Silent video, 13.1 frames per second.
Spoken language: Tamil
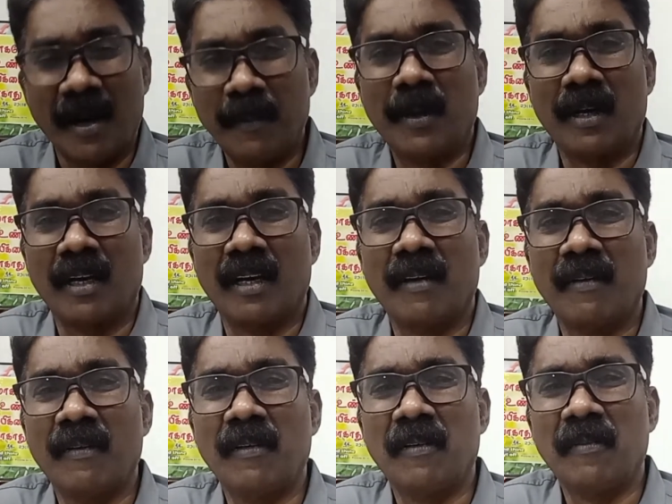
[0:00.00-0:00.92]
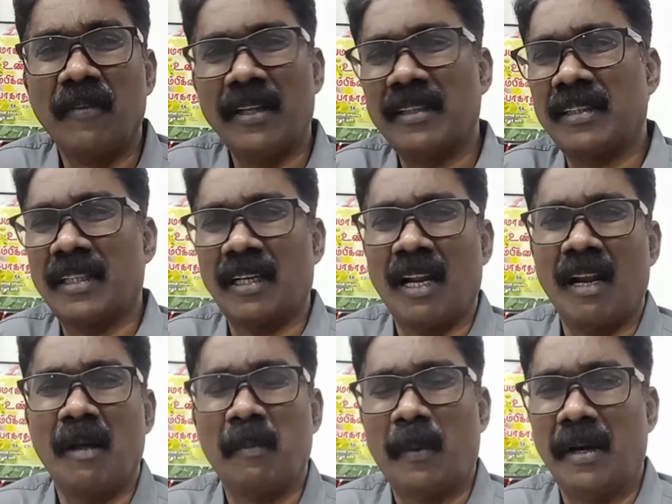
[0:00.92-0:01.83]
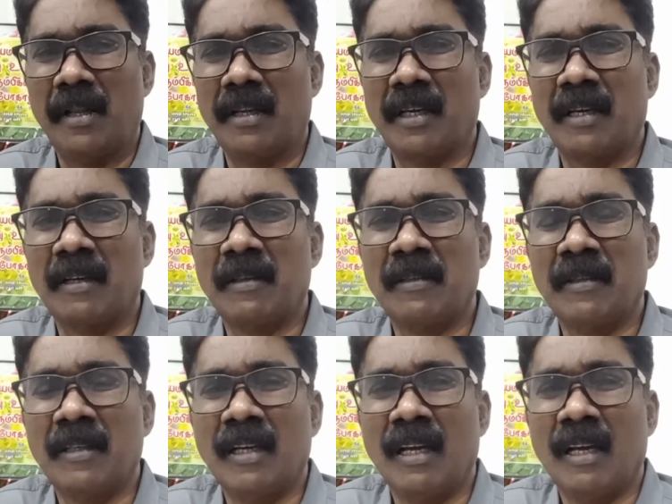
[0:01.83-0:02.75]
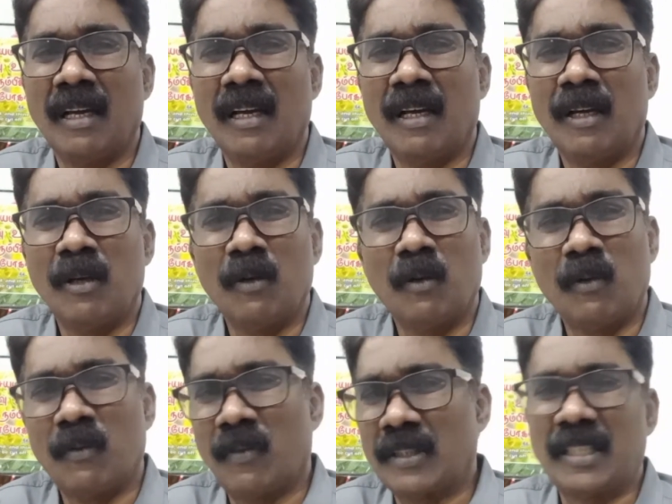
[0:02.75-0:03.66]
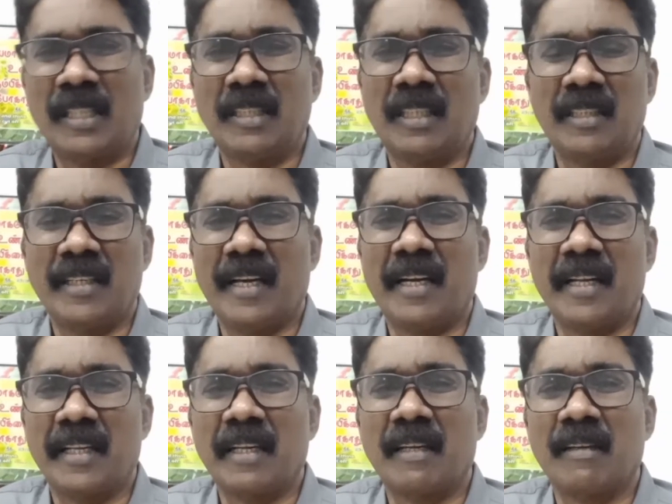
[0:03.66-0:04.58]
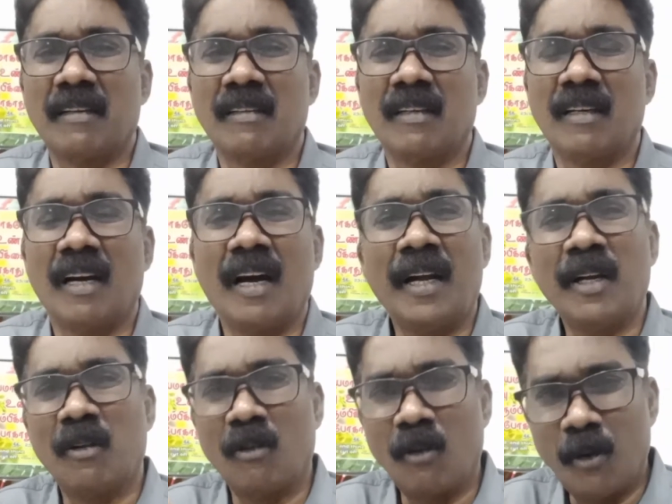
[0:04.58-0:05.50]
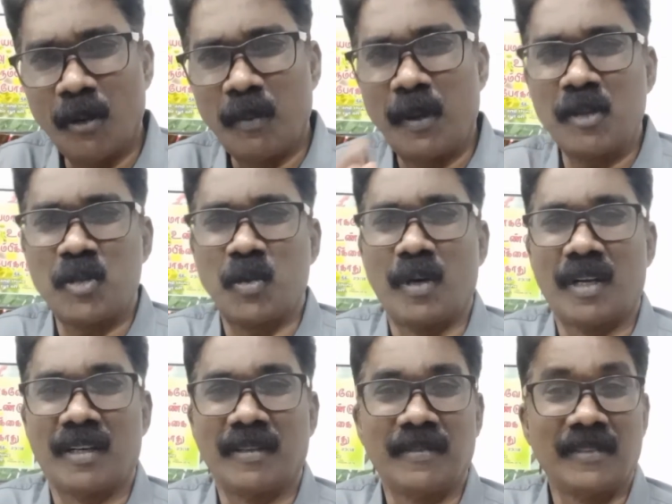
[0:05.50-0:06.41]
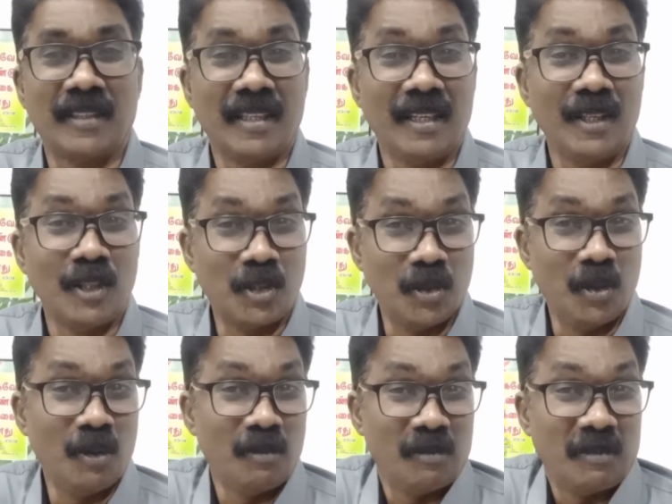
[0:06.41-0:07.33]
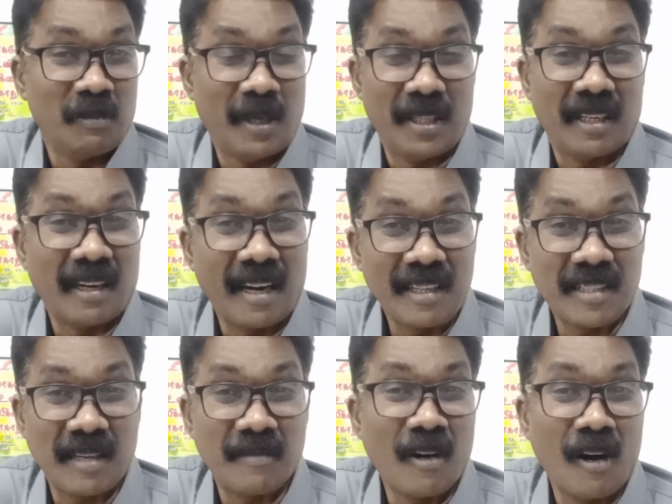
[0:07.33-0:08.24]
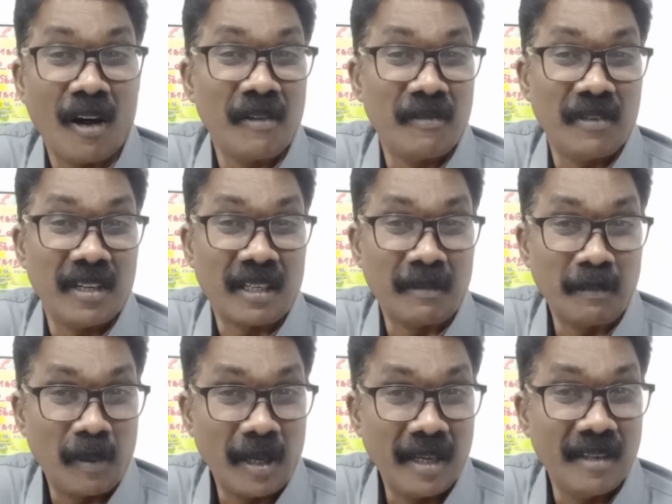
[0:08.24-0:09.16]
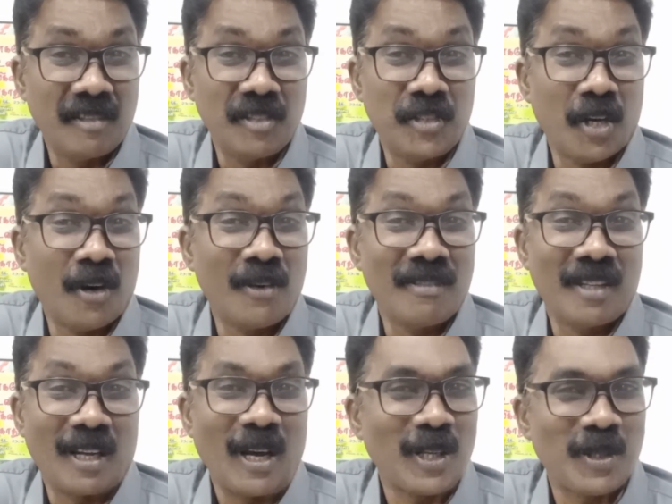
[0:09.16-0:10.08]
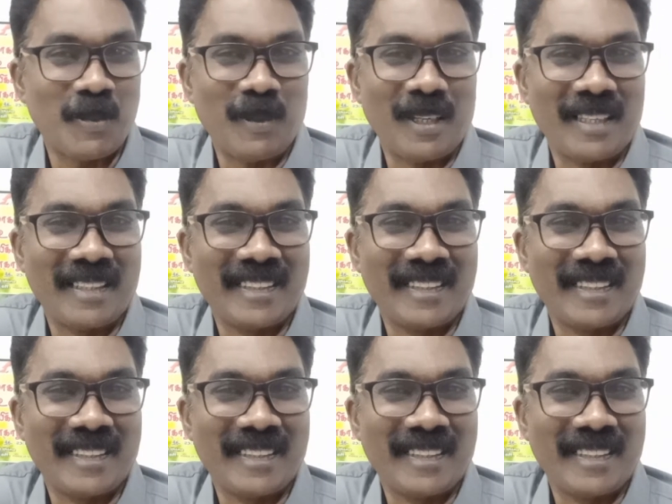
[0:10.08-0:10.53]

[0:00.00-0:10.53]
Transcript: ஆமாங்க வேதத்தை நல்லா படியுங்க வசனத்தை தியானிங்க ஆண்டவர் உங்களோடு பேசுவார் So, by the grace of God, we complete John the Gospel.